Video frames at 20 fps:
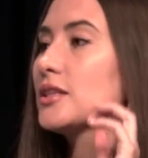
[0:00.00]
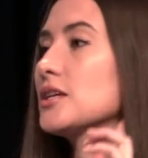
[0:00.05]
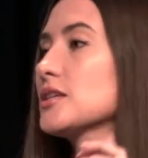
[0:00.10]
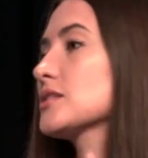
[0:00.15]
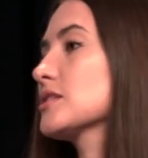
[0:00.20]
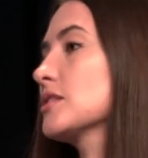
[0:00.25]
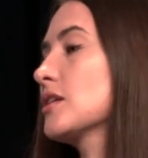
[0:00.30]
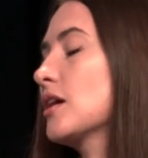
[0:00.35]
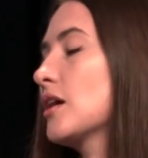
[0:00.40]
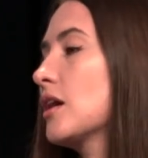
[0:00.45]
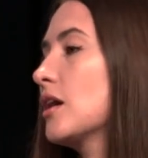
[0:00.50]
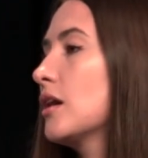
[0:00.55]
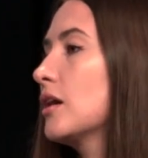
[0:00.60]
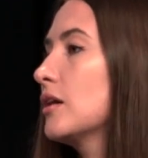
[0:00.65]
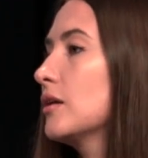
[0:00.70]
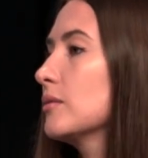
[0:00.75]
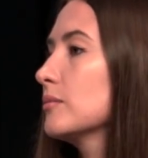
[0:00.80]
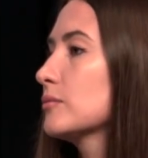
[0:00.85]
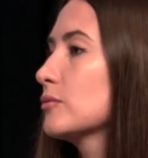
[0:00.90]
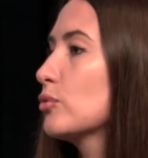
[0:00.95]
тест
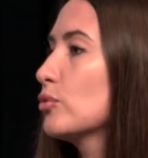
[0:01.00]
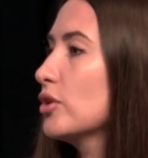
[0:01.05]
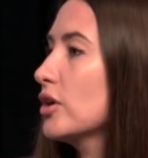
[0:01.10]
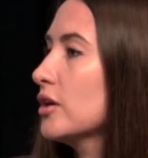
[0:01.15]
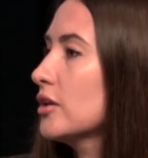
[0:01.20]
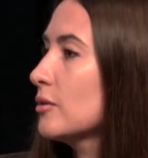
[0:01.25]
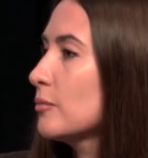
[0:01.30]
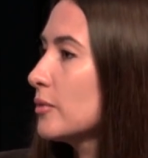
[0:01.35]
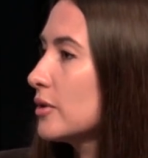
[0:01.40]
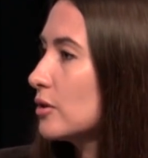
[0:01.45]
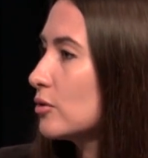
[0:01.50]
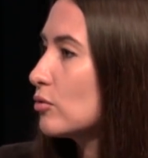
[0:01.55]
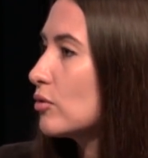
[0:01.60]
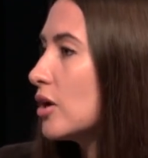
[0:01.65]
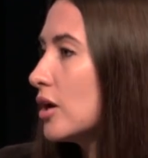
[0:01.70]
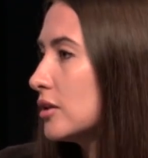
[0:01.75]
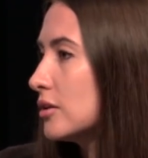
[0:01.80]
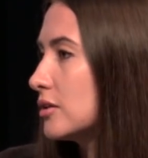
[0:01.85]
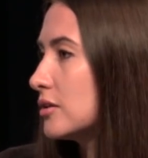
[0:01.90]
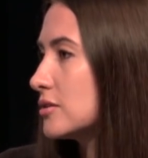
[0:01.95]
на курение
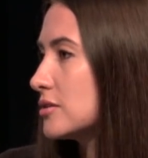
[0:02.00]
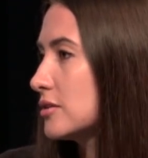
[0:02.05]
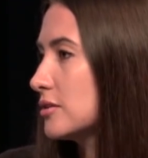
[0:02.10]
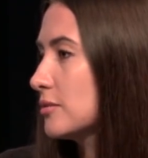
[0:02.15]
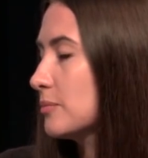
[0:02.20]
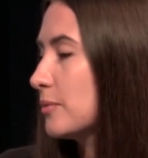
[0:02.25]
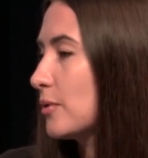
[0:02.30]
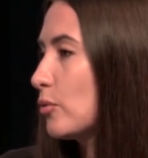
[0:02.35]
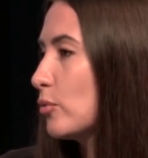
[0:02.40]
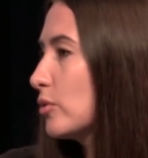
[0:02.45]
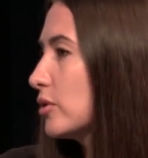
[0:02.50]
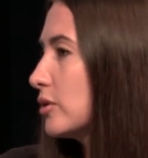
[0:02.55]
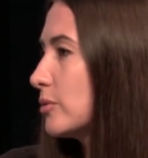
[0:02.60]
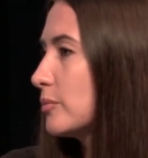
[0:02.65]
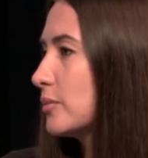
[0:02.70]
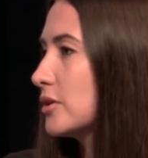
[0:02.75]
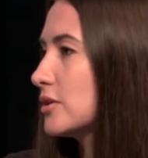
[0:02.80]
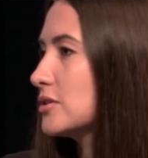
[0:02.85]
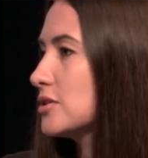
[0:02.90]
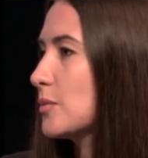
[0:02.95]
марихуаны, если ты покурил
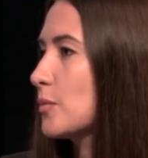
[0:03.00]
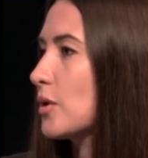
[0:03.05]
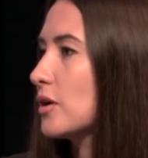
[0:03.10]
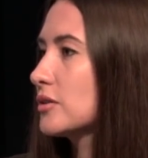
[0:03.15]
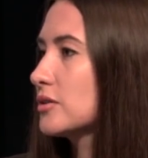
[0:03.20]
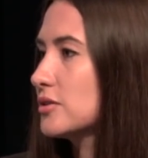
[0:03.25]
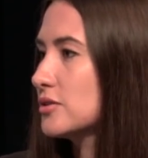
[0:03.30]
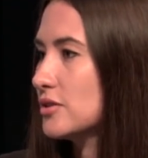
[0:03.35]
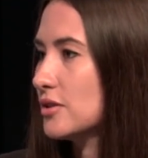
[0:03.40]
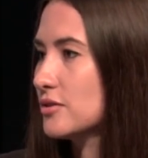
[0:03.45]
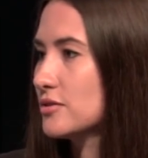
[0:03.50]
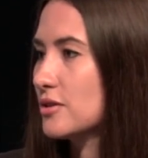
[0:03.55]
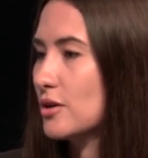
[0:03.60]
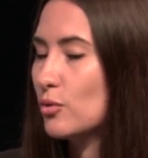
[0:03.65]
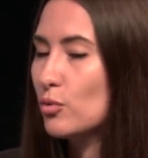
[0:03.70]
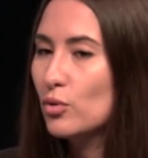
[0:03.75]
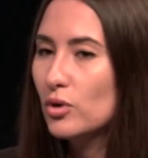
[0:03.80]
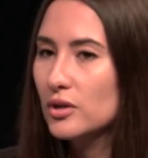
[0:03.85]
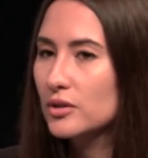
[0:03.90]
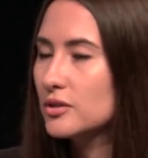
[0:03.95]
перед тем, как ты сел за
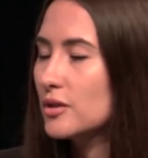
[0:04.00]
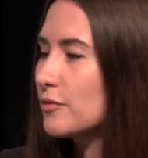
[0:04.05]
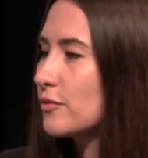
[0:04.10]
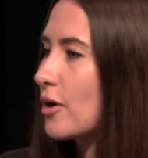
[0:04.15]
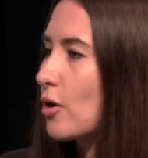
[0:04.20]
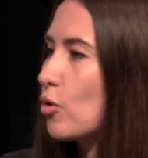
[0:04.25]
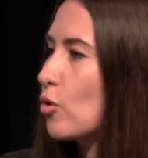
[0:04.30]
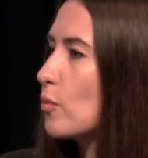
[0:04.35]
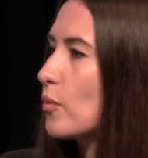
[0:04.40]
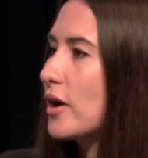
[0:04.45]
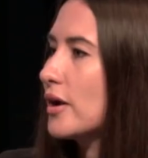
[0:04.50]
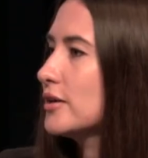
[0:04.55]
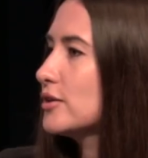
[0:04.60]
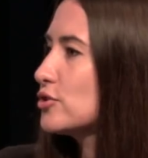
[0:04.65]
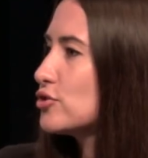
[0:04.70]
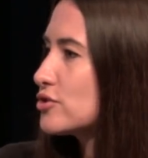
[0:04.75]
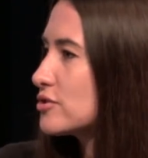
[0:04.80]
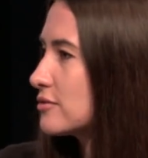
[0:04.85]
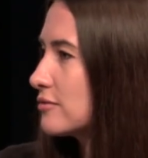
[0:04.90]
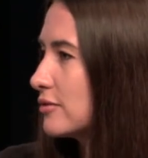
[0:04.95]
руль и там в каком
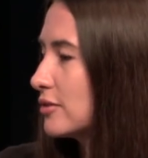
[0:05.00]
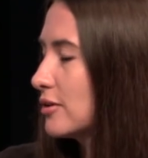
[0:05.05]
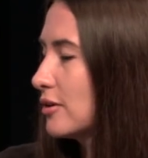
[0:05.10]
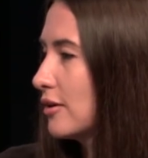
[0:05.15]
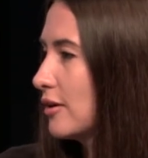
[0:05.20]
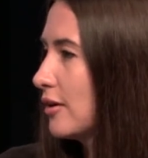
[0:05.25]
количестве.